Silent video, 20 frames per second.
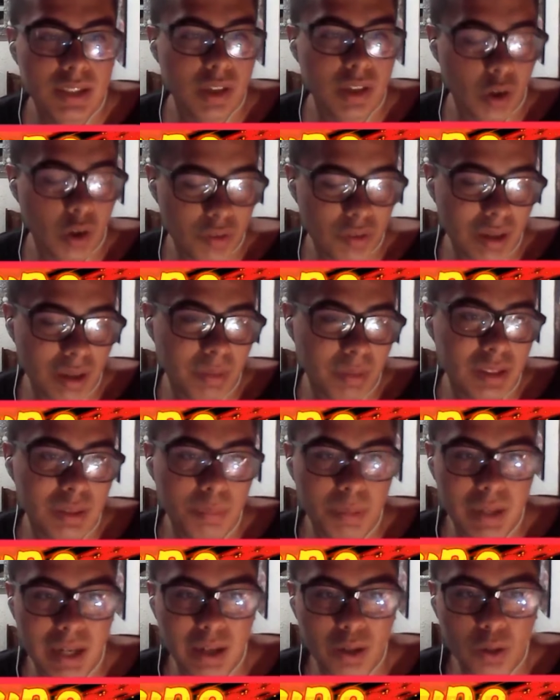Obviamente
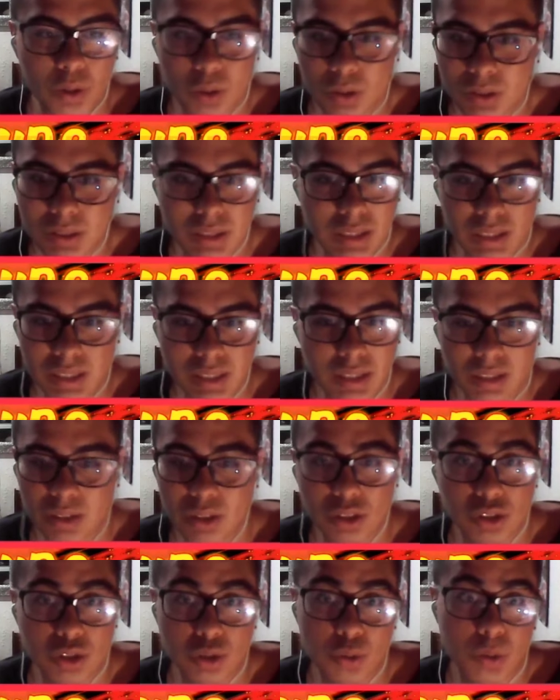para Godki
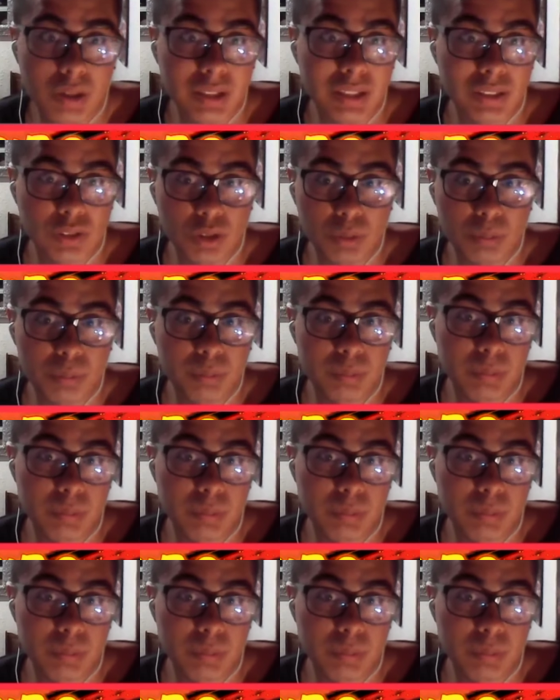los duales son